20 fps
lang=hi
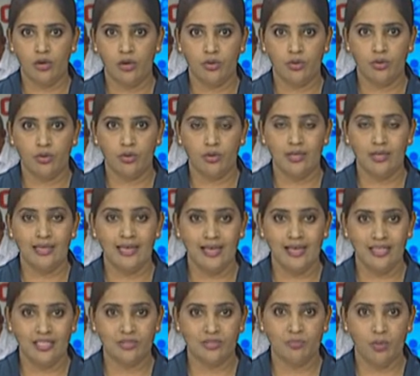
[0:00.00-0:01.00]
को
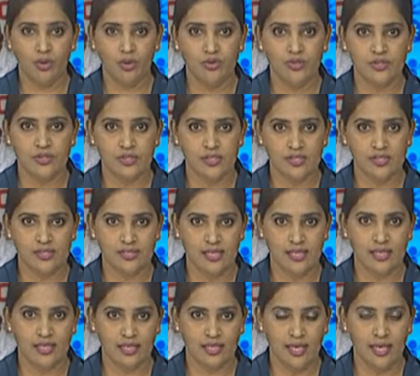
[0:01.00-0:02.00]
नकद बोनसेस
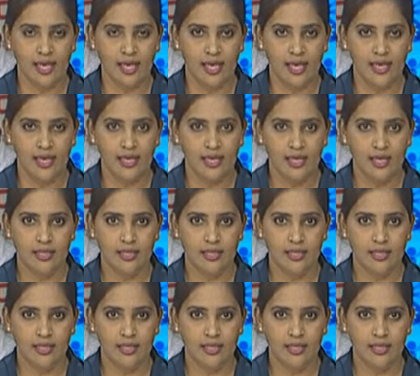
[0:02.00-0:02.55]
दिए हैं